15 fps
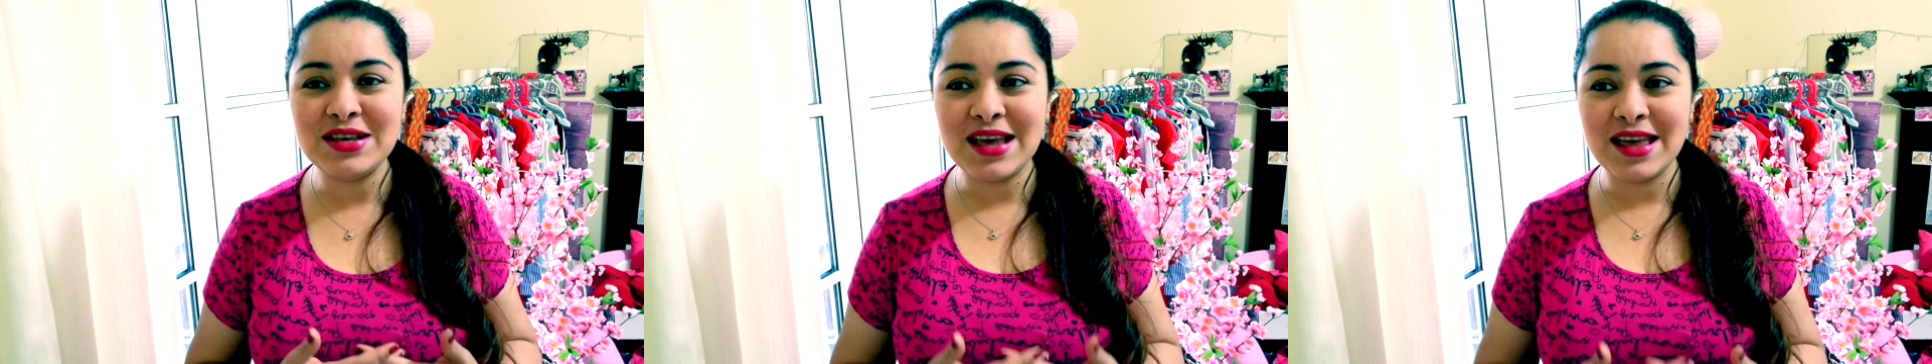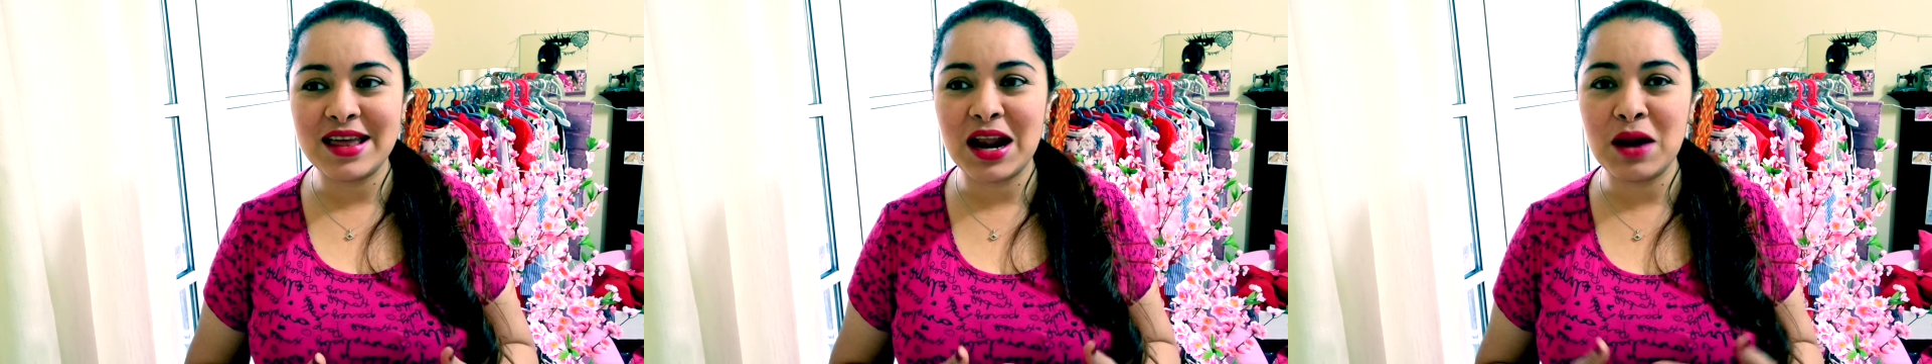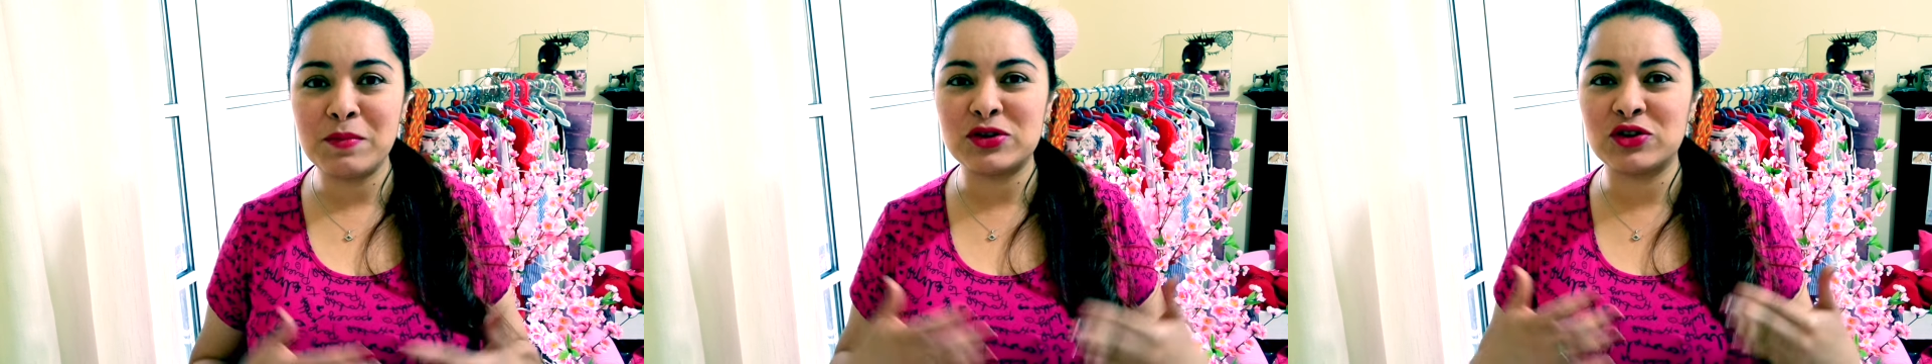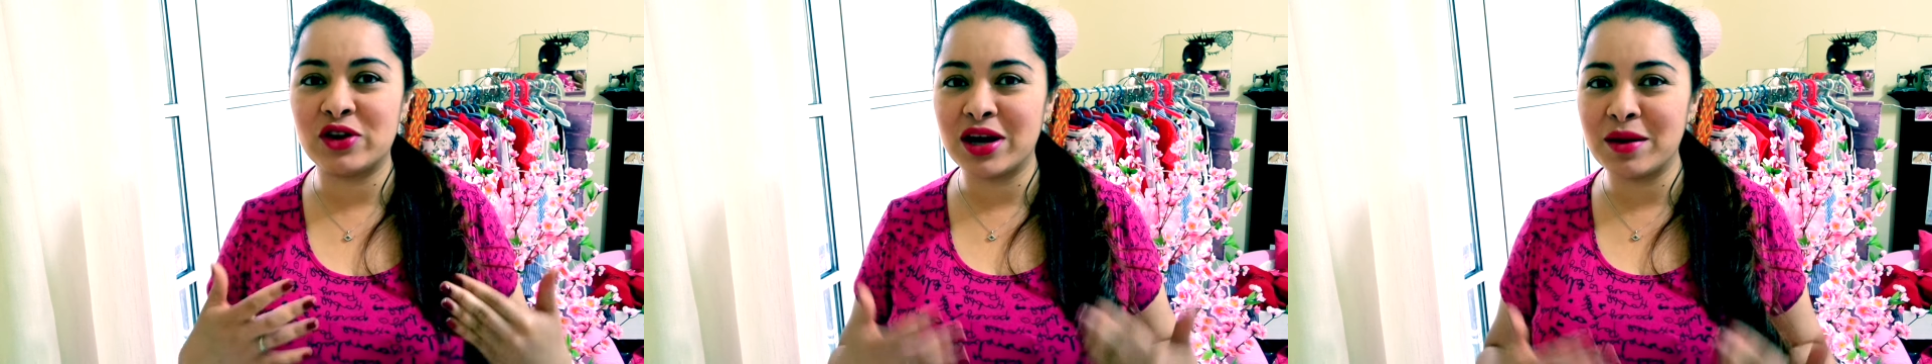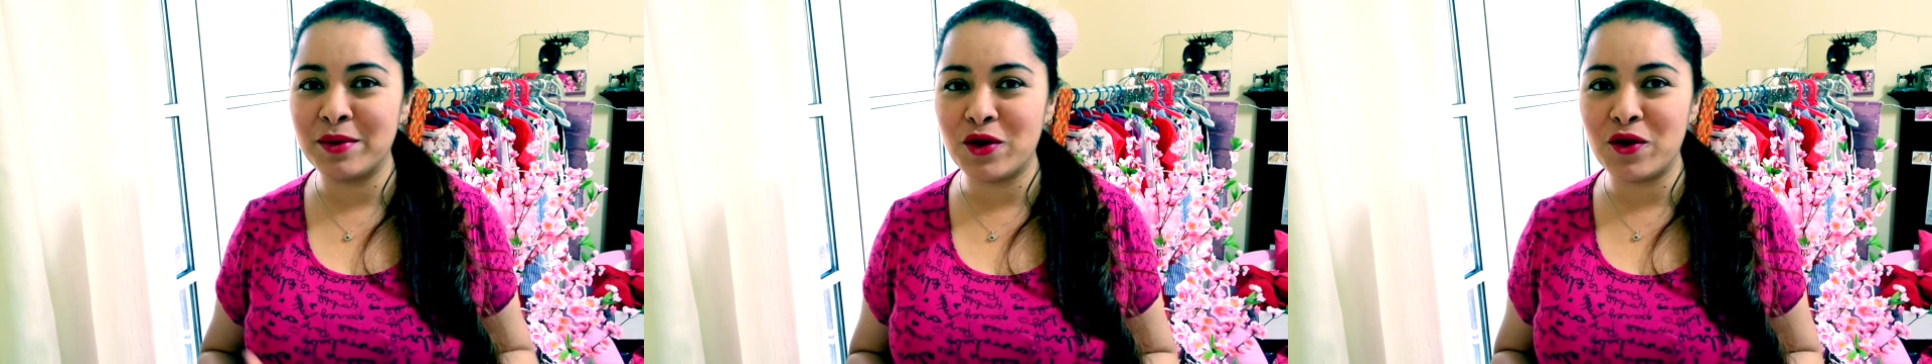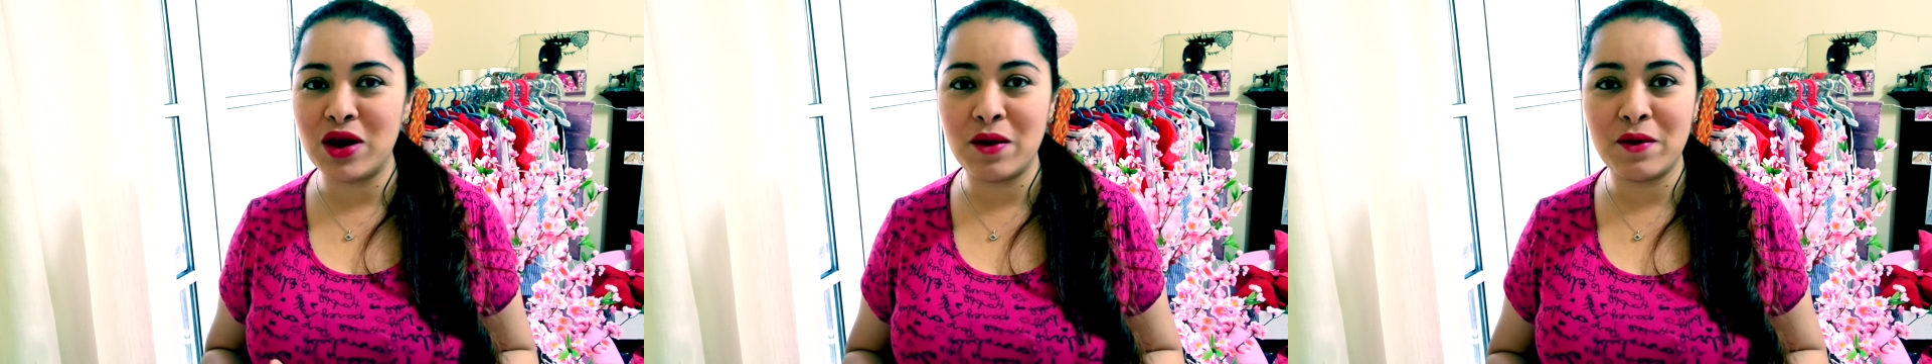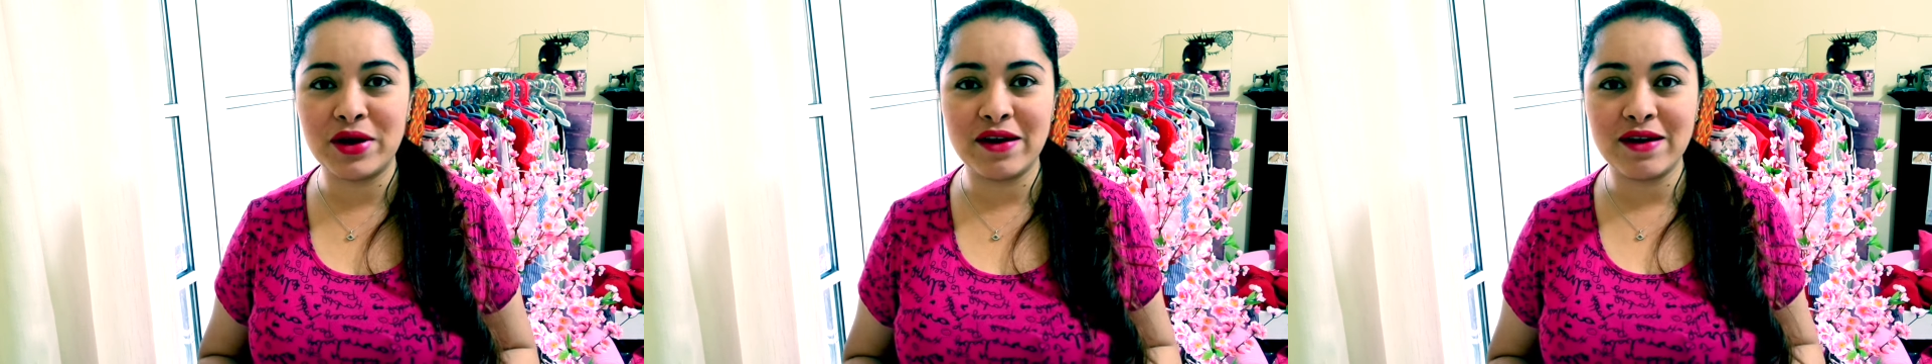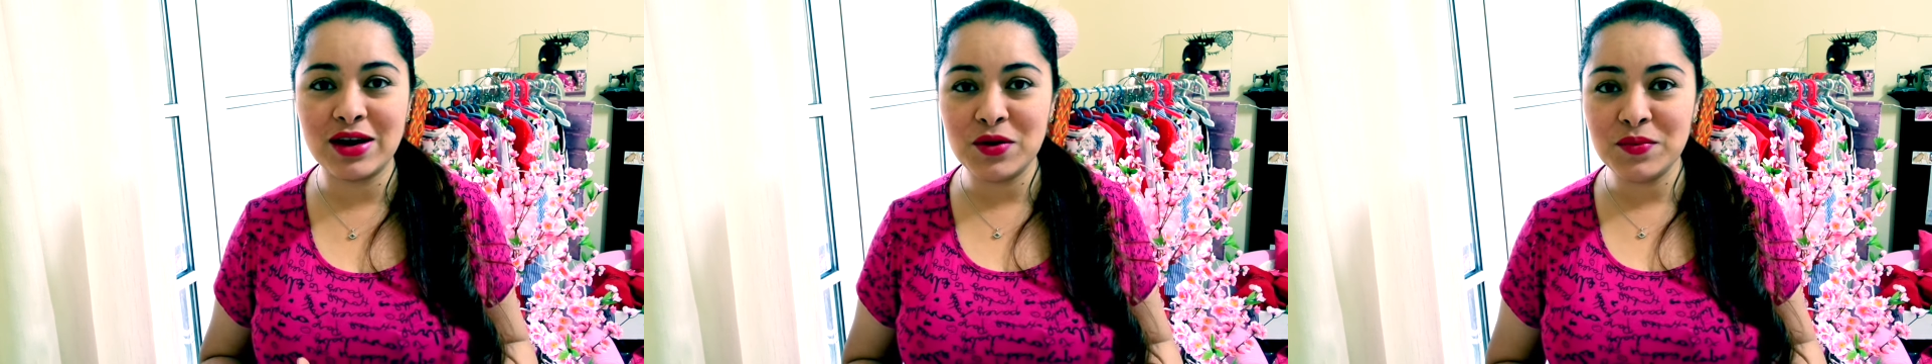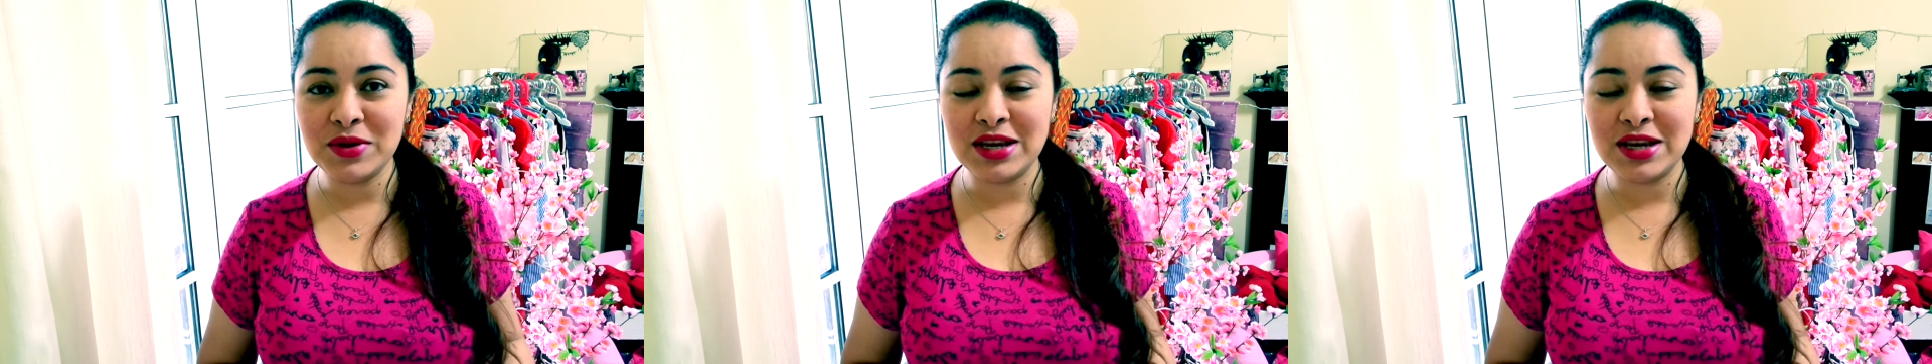y ella era la persona que me colaboraba con